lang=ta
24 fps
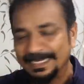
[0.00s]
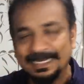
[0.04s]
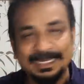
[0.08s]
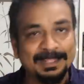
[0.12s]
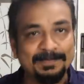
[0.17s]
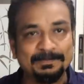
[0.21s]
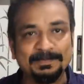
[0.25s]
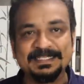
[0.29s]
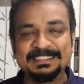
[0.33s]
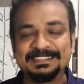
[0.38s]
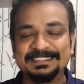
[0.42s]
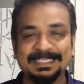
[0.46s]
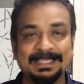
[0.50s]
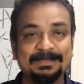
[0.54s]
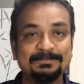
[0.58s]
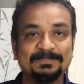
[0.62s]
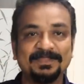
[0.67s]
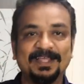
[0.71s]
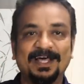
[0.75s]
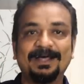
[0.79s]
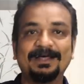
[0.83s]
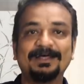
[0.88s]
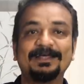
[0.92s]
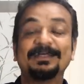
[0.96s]
எல்லாமே சேம்
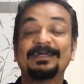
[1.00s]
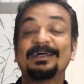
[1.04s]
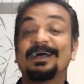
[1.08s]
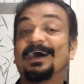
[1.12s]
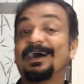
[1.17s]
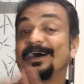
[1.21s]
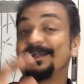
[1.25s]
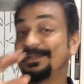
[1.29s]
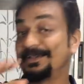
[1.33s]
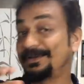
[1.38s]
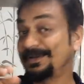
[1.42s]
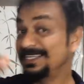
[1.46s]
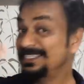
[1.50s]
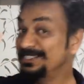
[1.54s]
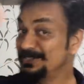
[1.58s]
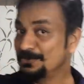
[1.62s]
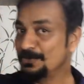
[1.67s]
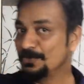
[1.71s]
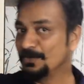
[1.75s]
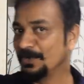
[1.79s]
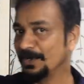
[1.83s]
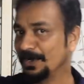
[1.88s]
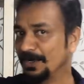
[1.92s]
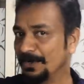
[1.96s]
தான் ஆனால் ரைஸ்
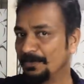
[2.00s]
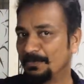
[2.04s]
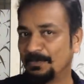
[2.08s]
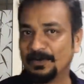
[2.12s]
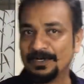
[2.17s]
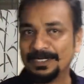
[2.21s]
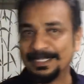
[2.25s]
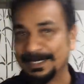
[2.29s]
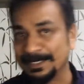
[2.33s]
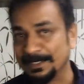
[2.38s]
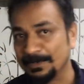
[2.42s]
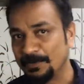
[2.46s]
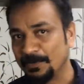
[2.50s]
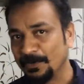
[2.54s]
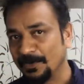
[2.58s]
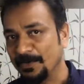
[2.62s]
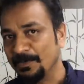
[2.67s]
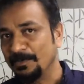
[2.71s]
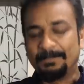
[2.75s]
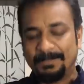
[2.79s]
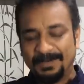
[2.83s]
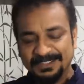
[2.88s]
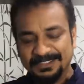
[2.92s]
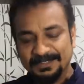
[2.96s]
குக்கரில் போட்டு இறக்க போகிறோம்
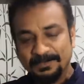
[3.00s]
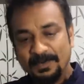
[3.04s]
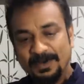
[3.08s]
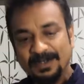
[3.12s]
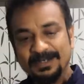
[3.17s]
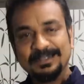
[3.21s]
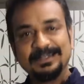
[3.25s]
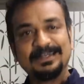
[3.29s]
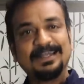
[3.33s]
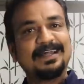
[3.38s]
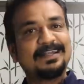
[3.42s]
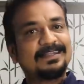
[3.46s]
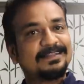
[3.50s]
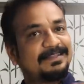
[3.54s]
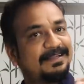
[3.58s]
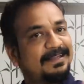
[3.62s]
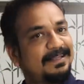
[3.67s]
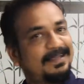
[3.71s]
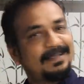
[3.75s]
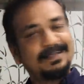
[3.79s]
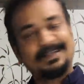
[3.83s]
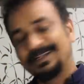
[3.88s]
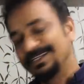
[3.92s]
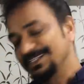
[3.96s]
பதமான நேரத்தில்
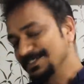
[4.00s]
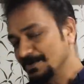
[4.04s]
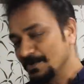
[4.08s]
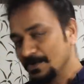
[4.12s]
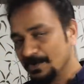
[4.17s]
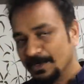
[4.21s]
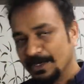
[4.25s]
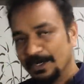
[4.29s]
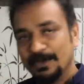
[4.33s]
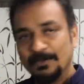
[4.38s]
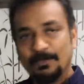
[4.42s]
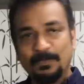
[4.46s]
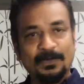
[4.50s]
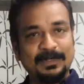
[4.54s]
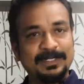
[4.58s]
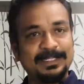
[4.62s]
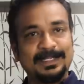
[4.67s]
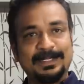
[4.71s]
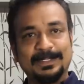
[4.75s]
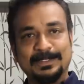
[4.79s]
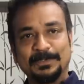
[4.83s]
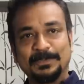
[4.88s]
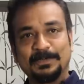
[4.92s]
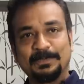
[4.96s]
ரைஸ் குக்கரில் போட்டு
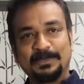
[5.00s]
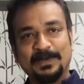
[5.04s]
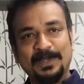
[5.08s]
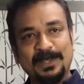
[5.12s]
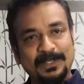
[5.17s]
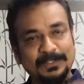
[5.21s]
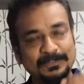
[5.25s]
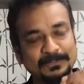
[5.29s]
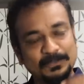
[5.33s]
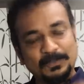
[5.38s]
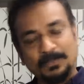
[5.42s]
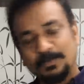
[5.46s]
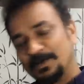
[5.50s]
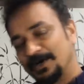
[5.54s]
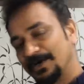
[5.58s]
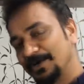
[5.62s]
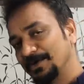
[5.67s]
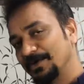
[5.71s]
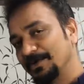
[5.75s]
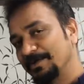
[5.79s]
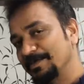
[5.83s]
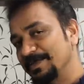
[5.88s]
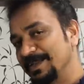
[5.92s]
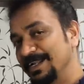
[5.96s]
இறக்கணும்னா சூப்பரான
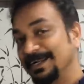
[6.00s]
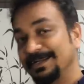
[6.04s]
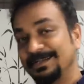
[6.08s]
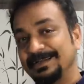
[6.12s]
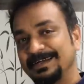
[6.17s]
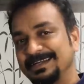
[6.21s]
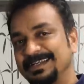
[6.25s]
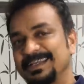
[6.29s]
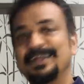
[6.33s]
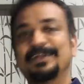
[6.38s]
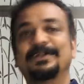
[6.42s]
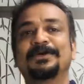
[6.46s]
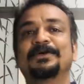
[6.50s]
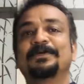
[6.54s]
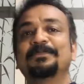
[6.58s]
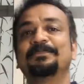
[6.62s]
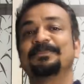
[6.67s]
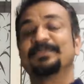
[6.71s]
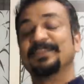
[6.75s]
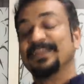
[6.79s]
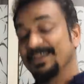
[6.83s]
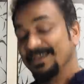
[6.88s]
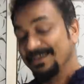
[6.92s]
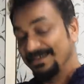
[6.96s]
ஒரு பிரியாணி ரெடி ஆகிடும்
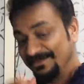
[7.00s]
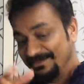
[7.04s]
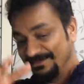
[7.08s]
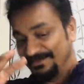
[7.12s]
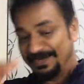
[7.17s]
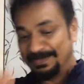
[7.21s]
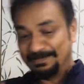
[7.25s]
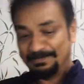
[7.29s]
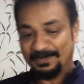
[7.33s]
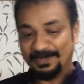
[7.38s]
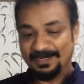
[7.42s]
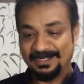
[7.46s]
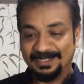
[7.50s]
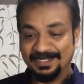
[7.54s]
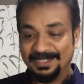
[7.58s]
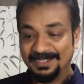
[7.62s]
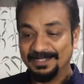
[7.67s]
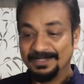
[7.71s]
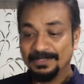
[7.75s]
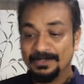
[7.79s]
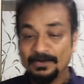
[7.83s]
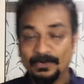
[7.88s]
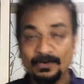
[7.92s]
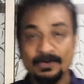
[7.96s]
வெயிட் பண்ணுங்கள்
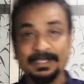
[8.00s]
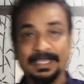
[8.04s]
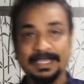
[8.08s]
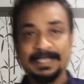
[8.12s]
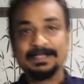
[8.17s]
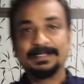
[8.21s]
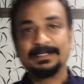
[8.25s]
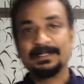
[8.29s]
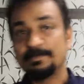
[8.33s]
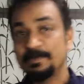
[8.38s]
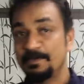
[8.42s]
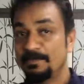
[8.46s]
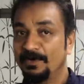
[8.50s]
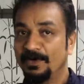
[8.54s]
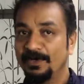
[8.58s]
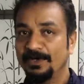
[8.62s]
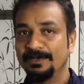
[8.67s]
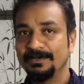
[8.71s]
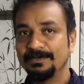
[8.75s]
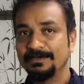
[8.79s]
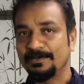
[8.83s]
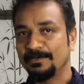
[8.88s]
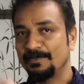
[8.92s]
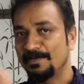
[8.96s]
ஓகே நம்ம இப்போ
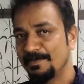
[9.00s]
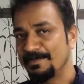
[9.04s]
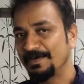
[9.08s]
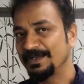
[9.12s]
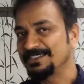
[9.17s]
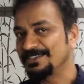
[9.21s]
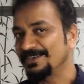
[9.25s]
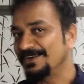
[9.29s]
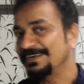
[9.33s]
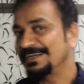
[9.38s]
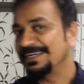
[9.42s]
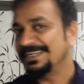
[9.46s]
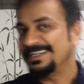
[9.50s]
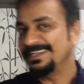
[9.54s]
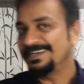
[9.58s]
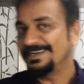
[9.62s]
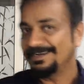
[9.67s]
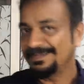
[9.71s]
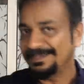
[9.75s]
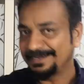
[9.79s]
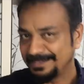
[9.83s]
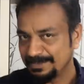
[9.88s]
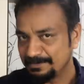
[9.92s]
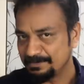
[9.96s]
ரொம்ப பேசுகிறோன்னு
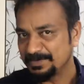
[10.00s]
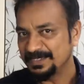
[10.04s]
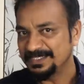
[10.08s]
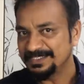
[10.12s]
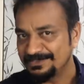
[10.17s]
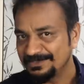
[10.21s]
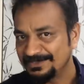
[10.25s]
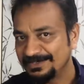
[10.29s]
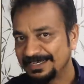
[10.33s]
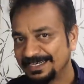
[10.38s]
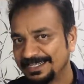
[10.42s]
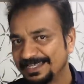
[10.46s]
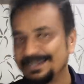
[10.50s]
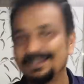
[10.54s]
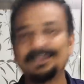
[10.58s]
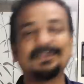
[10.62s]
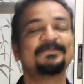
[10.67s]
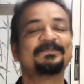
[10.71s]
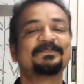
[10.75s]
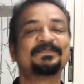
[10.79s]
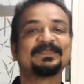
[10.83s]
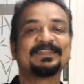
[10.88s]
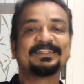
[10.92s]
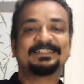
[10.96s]
நினைக்கிறேன் நிறைய பேசுகிறோன்னு நினைக்கிறேன்
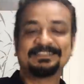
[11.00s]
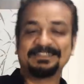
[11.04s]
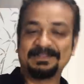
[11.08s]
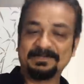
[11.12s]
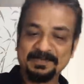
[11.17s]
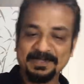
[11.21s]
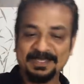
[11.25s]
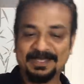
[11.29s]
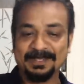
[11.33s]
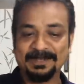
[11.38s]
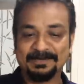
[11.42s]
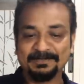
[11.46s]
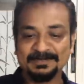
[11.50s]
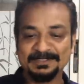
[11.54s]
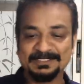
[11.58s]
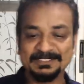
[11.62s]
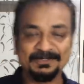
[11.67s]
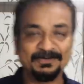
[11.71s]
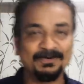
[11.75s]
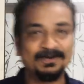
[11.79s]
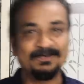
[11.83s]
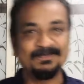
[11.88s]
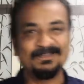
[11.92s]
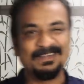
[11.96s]
சமைக்க
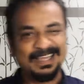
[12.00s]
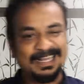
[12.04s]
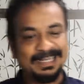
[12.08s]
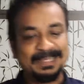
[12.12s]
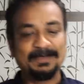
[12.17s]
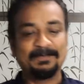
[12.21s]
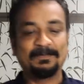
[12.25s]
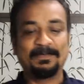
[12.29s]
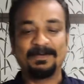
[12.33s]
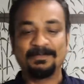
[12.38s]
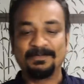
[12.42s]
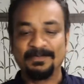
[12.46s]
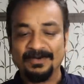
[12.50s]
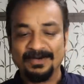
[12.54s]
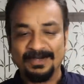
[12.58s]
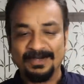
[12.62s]
ஆரம்பிச்சிருவோம் வேலையாக பார்ப்போம்